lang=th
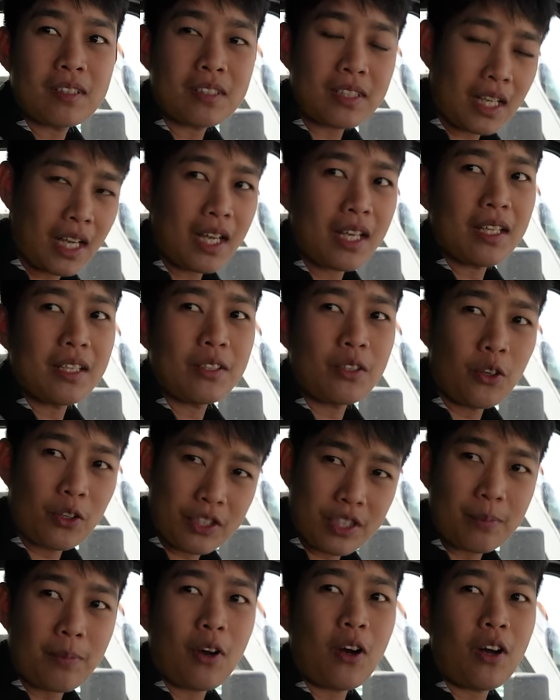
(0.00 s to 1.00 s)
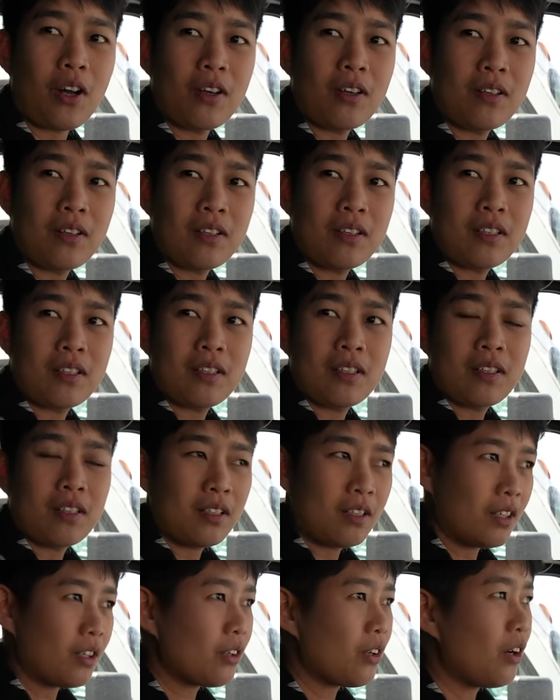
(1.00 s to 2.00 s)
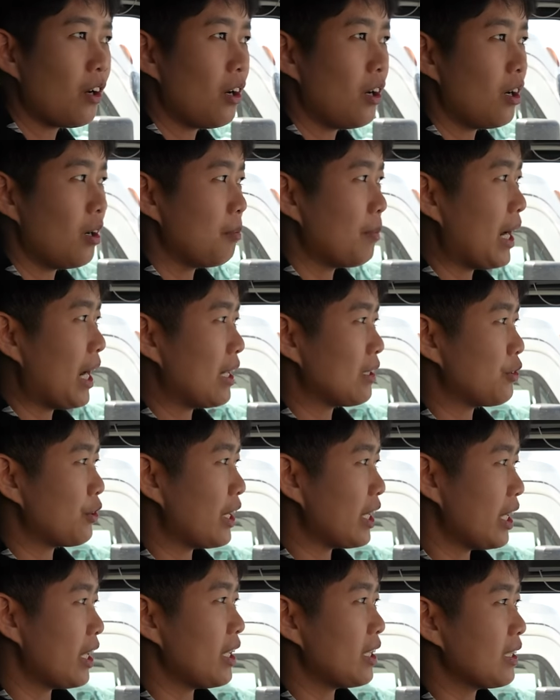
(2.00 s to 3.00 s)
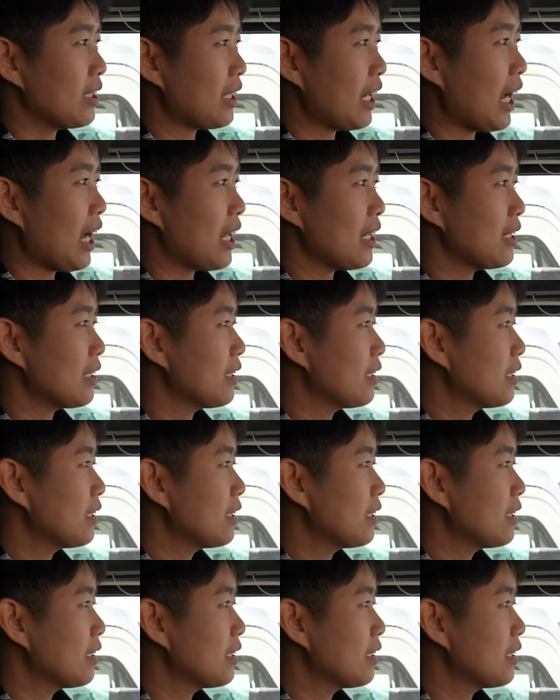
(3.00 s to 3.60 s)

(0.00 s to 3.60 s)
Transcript: โดยเฉพาะโดยเฉพาะแล้วก็มาเทรนการ